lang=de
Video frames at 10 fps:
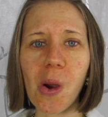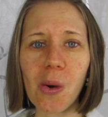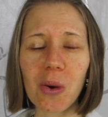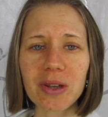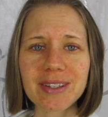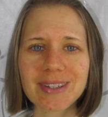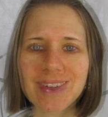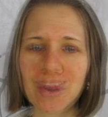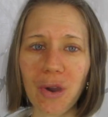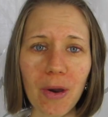Und
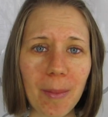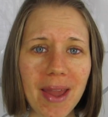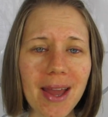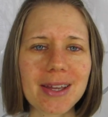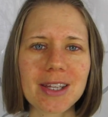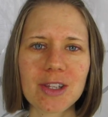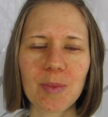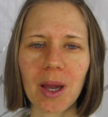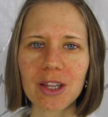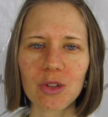für noch mehr
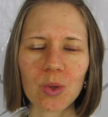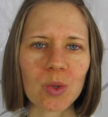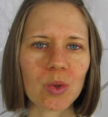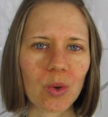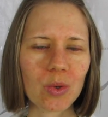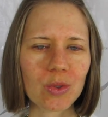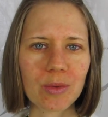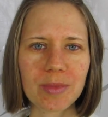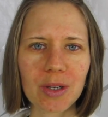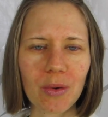Inspirationen rund
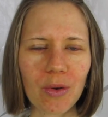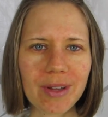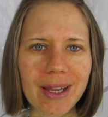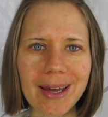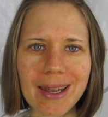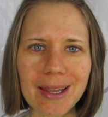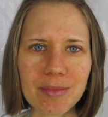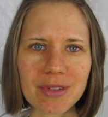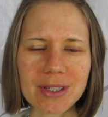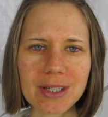um den rohveganen
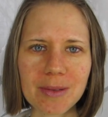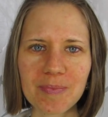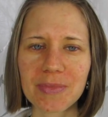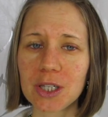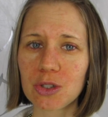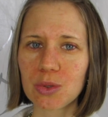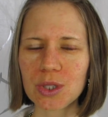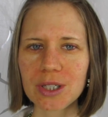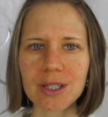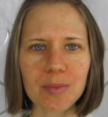Lebensstil,
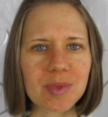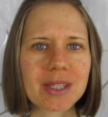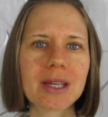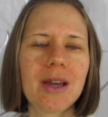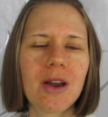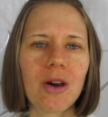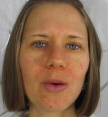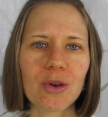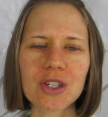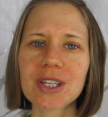gesunde Tipps
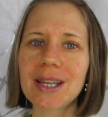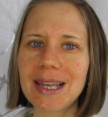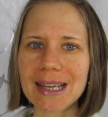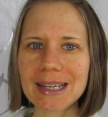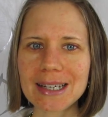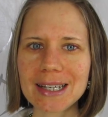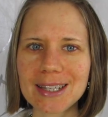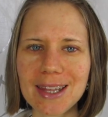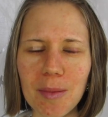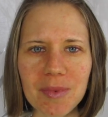und leckere
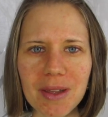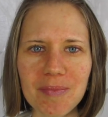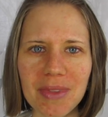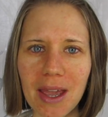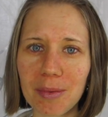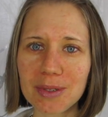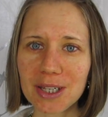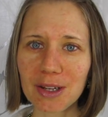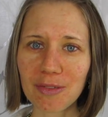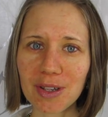Rezepte,
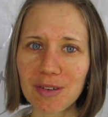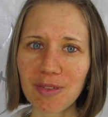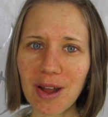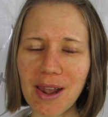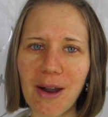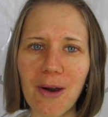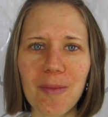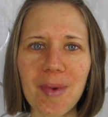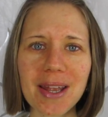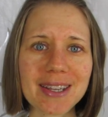abonniert auf jeden Fall auch
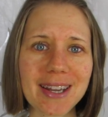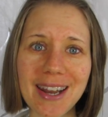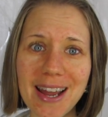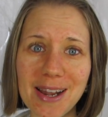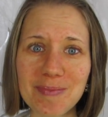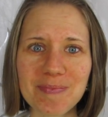meinen Kanal.